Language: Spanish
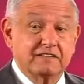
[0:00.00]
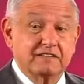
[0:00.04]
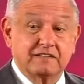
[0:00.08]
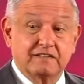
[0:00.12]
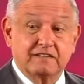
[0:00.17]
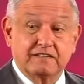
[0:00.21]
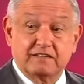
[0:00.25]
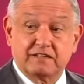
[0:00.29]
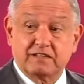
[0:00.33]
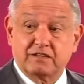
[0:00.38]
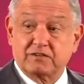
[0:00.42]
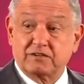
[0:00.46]

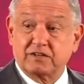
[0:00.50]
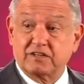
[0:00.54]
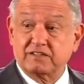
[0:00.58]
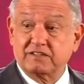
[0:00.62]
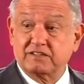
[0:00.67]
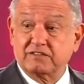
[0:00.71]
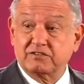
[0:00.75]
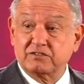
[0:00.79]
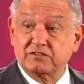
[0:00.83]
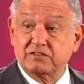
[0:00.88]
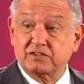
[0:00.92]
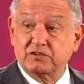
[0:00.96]
la
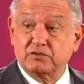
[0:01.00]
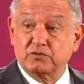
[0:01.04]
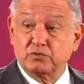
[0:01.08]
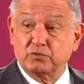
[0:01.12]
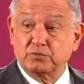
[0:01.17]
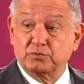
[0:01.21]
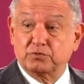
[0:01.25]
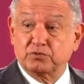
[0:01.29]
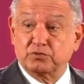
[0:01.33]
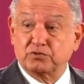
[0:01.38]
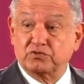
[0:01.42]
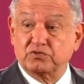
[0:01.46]
organización de
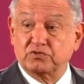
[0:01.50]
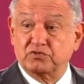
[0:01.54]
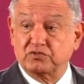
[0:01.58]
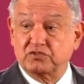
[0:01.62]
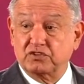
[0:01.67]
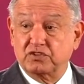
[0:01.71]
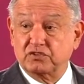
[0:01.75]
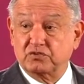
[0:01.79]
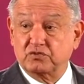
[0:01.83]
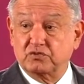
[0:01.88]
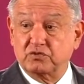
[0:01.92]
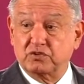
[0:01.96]
grupos
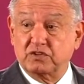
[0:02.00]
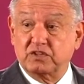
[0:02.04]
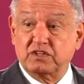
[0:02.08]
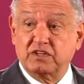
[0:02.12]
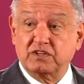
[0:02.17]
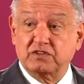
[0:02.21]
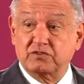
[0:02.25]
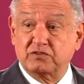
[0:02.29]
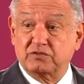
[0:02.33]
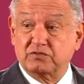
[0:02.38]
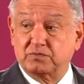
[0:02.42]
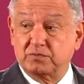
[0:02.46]
de
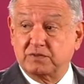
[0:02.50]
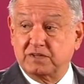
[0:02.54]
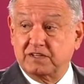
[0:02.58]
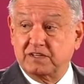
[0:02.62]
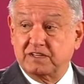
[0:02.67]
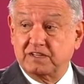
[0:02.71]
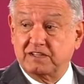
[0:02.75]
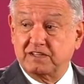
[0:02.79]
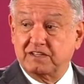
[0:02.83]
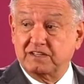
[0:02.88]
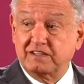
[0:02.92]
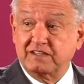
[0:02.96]
ciudadanos
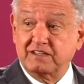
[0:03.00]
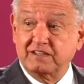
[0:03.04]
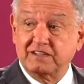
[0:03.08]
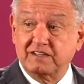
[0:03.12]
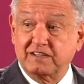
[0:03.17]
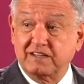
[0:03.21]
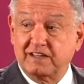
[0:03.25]
para